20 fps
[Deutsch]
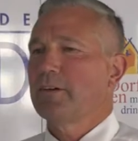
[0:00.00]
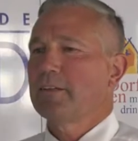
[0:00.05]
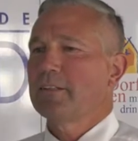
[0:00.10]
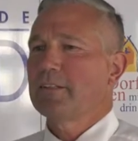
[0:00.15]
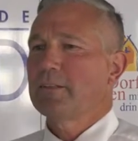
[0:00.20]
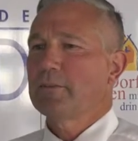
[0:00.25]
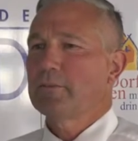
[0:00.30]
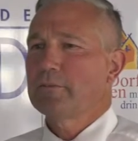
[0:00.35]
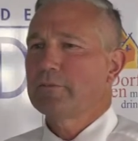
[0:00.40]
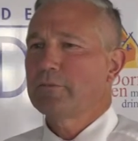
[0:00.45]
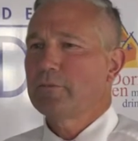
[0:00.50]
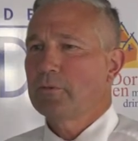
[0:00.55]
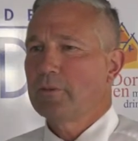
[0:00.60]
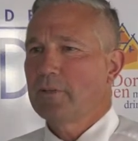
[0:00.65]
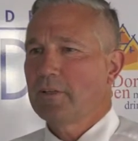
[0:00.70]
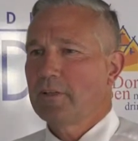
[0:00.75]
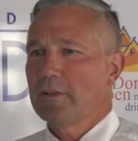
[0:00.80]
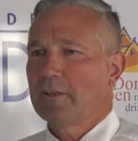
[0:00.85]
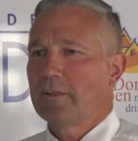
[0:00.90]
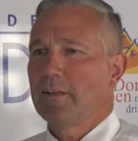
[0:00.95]
Wanderung
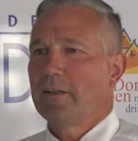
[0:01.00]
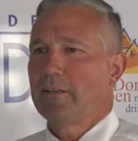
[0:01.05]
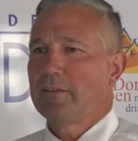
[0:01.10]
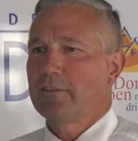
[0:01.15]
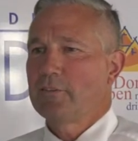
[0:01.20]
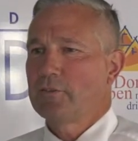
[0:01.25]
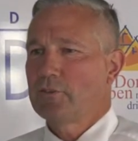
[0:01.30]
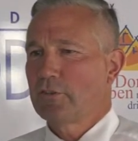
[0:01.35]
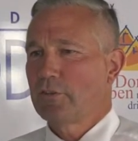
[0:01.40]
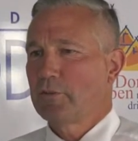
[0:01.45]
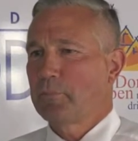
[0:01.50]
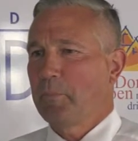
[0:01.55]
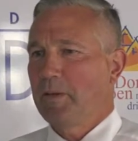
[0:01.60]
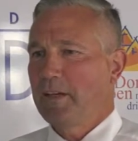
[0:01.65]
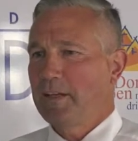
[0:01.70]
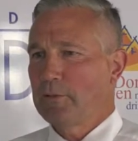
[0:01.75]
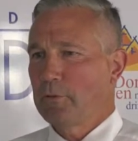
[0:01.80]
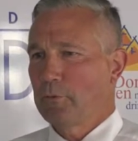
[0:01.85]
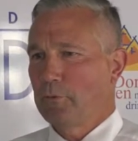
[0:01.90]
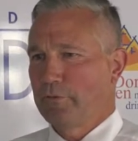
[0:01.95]
vor anlässlich des
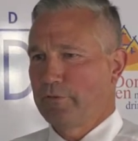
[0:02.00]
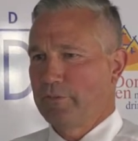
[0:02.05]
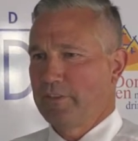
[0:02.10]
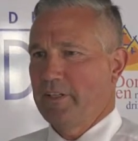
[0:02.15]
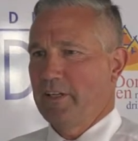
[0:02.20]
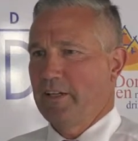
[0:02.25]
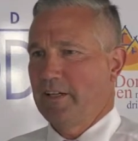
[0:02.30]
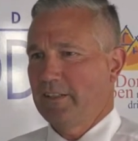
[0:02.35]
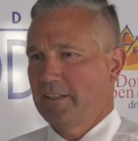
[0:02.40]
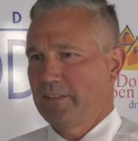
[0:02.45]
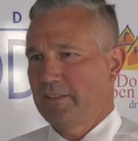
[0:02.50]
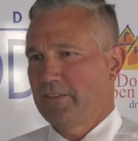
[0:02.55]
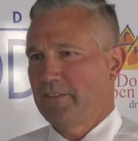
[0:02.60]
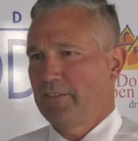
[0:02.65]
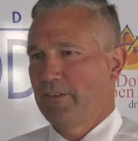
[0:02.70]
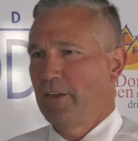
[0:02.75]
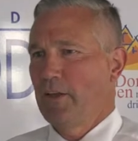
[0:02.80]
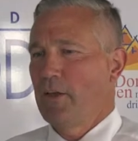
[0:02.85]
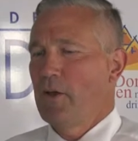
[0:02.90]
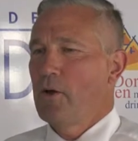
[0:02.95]
Beethoven-Jahres.
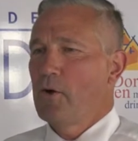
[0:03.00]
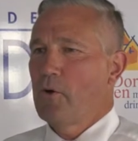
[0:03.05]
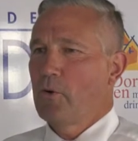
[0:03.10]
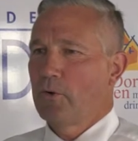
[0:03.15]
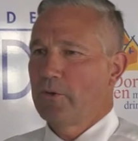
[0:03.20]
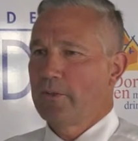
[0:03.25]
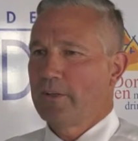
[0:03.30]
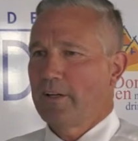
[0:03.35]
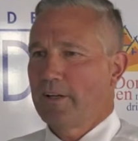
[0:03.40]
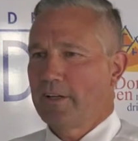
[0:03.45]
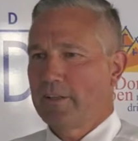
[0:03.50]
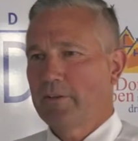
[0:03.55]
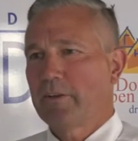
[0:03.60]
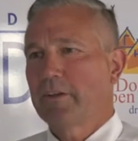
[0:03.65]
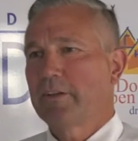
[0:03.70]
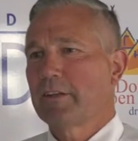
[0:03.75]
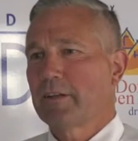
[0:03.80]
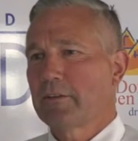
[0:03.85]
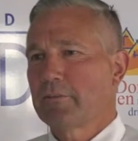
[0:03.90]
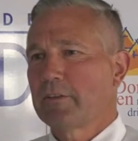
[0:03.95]
Und der eine oder
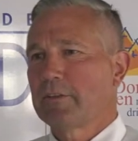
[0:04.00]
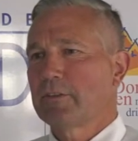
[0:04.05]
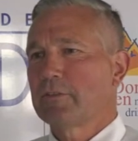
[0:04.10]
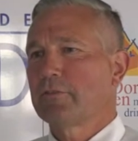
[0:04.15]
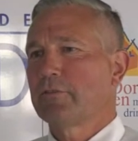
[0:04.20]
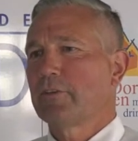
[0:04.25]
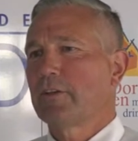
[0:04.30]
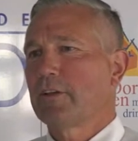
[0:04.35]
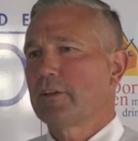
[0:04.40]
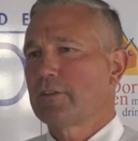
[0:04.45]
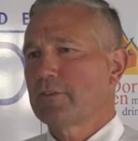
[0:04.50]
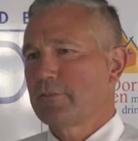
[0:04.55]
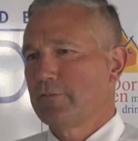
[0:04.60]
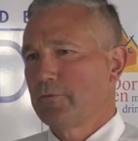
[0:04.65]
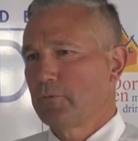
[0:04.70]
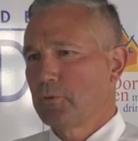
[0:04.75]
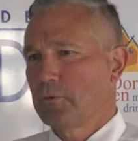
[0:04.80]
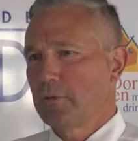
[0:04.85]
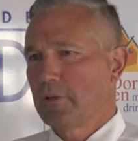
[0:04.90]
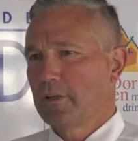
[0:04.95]
andere wird sich vielleicht
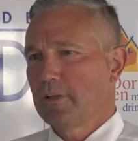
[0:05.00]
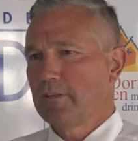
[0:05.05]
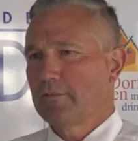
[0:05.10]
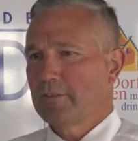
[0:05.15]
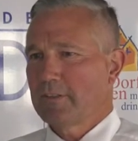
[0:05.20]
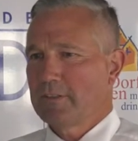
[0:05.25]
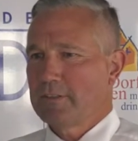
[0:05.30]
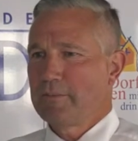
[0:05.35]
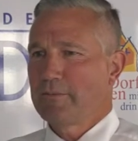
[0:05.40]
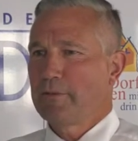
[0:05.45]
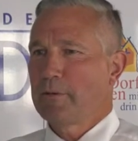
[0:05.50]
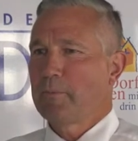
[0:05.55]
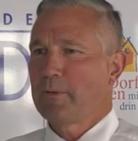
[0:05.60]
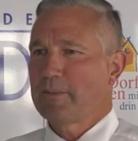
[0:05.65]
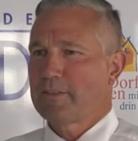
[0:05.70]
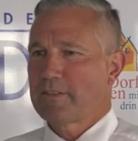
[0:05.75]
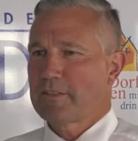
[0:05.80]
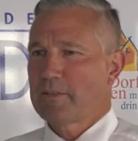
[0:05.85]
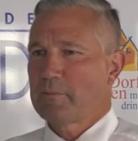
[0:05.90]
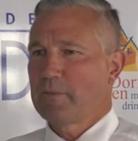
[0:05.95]
wundern, was die
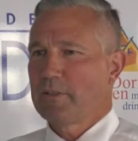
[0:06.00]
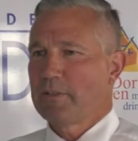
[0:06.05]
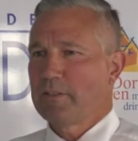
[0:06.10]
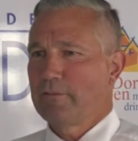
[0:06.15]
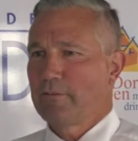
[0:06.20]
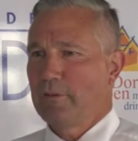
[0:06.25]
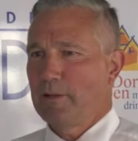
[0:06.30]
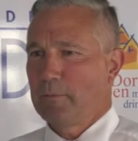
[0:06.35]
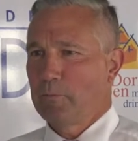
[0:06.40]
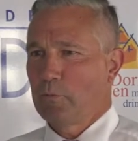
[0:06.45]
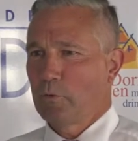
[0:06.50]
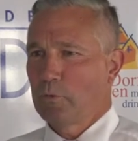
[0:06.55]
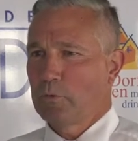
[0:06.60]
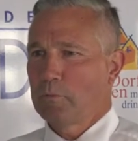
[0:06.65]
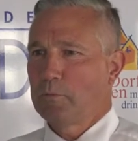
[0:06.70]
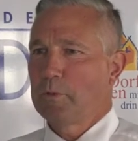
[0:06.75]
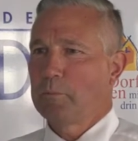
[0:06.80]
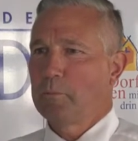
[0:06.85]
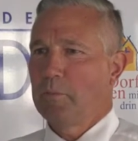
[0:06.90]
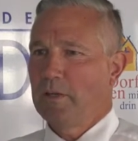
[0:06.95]
Verbandsgemeinde Walmeroth
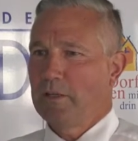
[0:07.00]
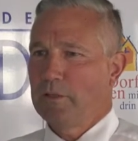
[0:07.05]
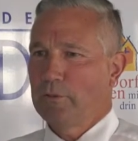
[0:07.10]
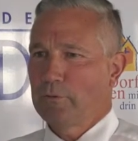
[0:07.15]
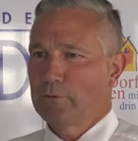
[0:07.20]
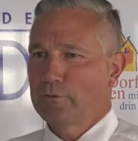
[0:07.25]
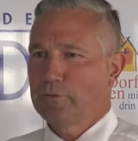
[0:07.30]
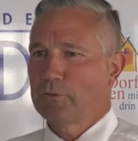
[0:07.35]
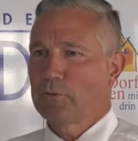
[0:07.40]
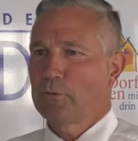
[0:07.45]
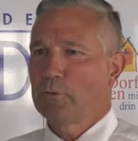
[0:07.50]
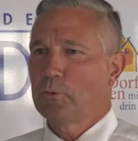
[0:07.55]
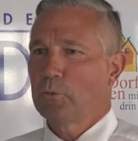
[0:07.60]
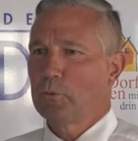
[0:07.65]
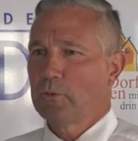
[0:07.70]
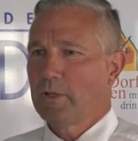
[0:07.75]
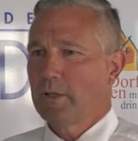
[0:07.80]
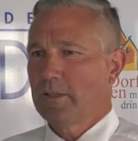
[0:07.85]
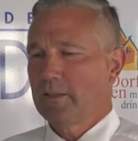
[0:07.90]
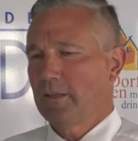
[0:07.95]
mit Beethoven zu
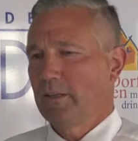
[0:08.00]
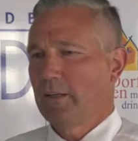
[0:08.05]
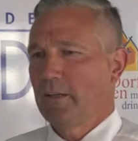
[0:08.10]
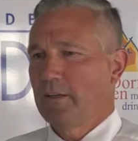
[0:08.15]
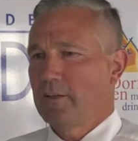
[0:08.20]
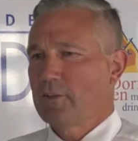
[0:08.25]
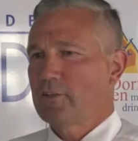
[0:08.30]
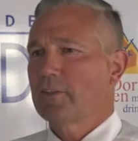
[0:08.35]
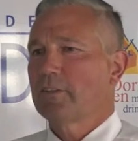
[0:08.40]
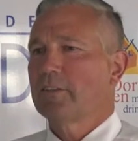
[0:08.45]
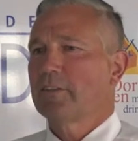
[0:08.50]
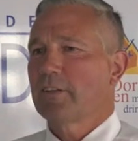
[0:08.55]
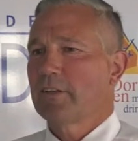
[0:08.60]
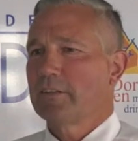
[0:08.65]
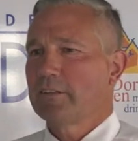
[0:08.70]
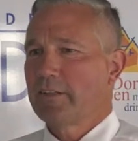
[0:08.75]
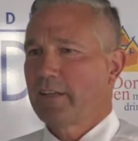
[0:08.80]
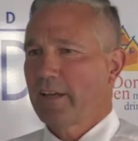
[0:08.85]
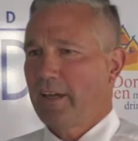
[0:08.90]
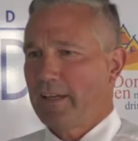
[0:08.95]
tun hat. Ich kann
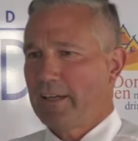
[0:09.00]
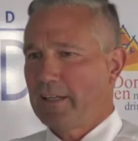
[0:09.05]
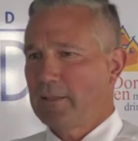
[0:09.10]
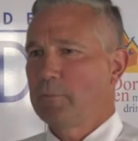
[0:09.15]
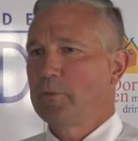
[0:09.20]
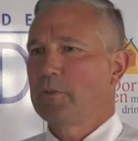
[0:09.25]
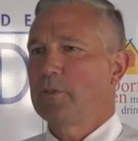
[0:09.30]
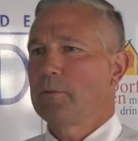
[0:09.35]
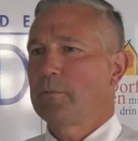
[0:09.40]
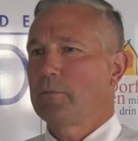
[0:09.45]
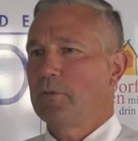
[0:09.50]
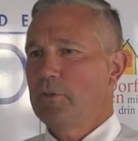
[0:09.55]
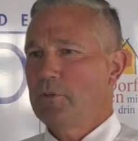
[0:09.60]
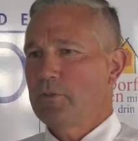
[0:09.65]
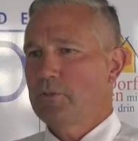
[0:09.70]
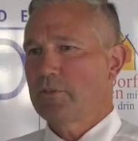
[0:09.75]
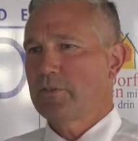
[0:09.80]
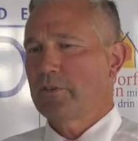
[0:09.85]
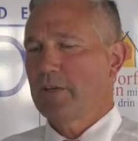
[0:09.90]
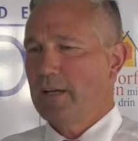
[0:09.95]
sagen, direkt mit ihm
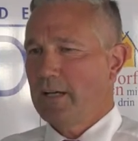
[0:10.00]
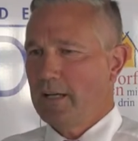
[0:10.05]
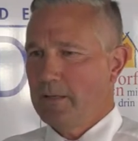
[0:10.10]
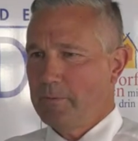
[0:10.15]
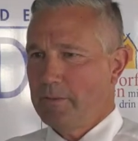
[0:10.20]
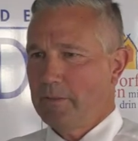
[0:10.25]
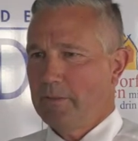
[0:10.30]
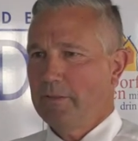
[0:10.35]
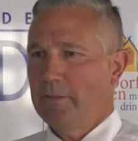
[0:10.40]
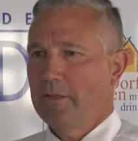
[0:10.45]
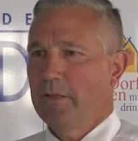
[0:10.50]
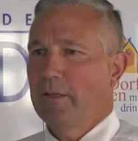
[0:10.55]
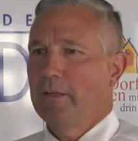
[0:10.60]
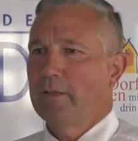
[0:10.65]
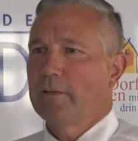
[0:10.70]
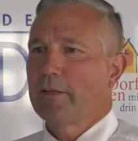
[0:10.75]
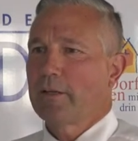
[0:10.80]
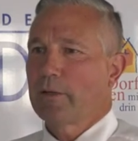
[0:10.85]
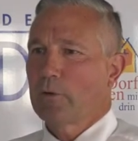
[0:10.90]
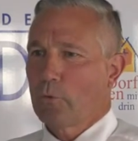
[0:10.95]
nichts, aber
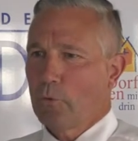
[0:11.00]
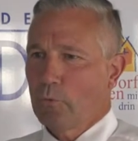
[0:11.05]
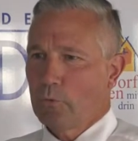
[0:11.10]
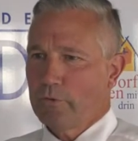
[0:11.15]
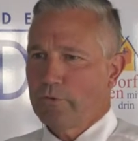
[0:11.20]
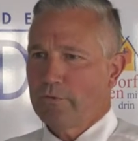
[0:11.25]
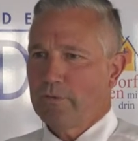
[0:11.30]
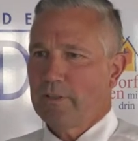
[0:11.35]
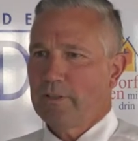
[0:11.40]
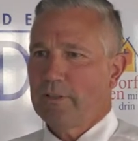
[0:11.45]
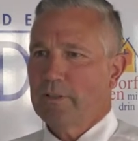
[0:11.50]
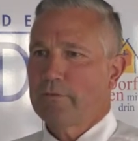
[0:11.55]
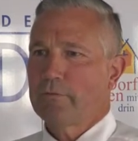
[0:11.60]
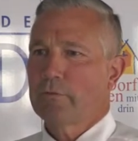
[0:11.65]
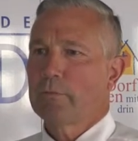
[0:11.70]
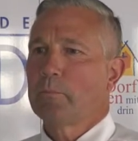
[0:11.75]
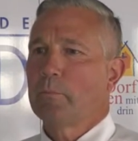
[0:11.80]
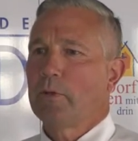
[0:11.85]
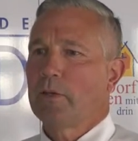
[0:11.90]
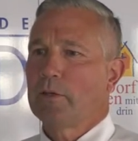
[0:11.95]
der Großvater
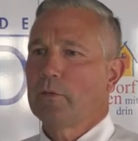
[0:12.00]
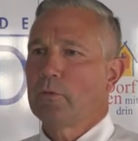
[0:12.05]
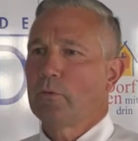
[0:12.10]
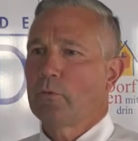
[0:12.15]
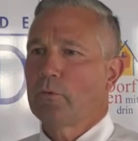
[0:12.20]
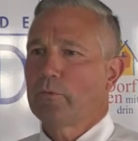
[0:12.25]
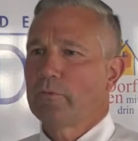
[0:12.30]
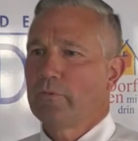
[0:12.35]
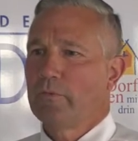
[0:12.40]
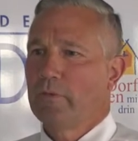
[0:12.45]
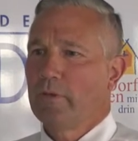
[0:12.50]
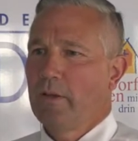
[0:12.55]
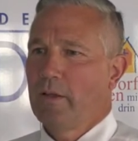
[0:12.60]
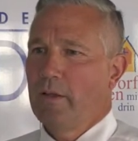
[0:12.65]
von Beethoven